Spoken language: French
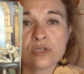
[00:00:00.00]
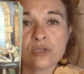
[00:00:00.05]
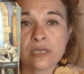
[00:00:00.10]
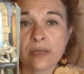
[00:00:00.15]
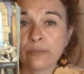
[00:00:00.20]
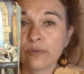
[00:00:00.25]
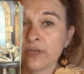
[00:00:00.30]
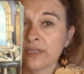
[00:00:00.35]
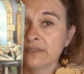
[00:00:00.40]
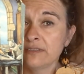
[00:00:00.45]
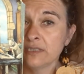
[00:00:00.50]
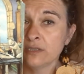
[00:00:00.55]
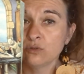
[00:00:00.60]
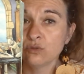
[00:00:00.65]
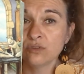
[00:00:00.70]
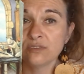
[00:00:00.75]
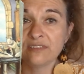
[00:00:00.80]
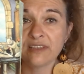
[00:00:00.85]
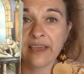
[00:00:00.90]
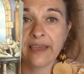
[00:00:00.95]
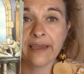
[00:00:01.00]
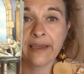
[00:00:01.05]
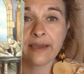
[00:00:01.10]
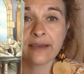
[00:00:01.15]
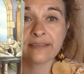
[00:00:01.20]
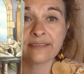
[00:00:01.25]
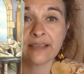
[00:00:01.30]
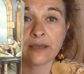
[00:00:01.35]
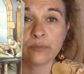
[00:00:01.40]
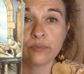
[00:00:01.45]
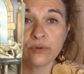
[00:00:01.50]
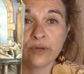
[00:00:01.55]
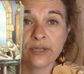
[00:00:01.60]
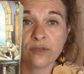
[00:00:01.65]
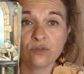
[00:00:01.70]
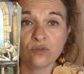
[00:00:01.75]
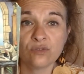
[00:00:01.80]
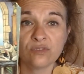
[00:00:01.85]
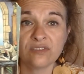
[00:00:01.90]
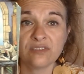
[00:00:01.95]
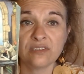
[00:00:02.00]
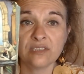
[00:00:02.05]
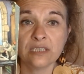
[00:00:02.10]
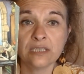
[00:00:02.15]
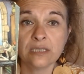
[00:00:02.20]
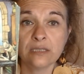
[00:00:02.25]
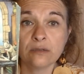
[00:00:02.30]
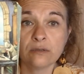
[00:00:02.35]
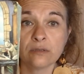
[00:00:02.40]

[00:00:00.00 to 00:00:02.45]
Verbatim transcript: Ça peut être des notaires, ça peut être aussi,